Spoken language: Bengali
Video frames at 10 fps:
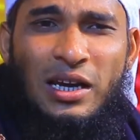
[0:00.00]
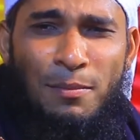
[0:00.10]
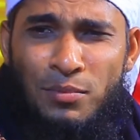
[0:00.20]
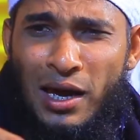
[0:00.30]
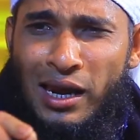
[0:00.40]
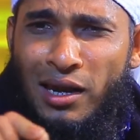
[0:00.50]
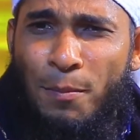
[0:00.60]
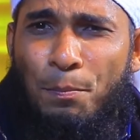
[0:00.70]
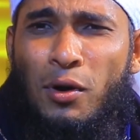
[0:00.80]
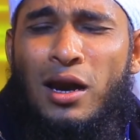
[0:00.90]
এমনি আল্লাহ
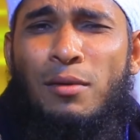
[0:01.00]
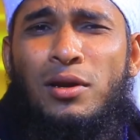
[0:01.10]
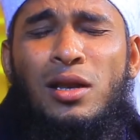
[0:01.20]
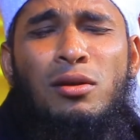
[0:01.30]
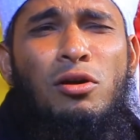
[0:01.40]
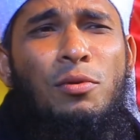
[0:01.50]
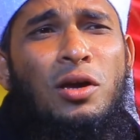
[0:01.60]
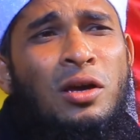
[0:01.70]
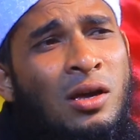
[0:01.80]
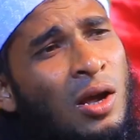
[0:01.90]
রাব্বুল আলামিনের
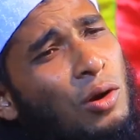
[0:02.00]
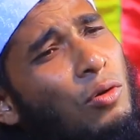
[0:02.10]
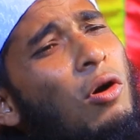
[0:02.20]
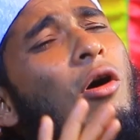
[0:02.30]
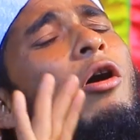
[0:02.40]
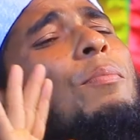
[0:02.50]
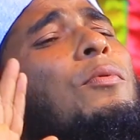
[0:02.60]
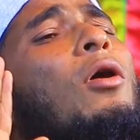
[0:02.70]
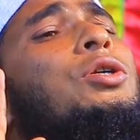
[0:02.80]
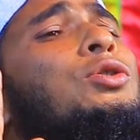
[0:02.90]
নবী খুব
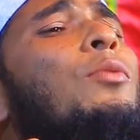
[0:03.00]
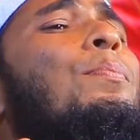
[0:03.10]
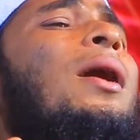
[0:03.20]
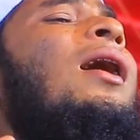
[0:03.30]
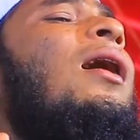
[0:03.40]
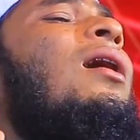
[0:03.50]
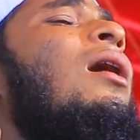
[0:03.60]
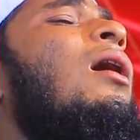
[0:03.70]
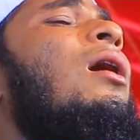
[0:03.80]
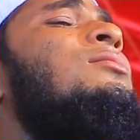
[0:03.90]
কষ্ট
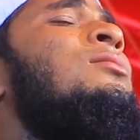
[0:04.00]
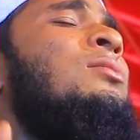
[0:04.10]
পান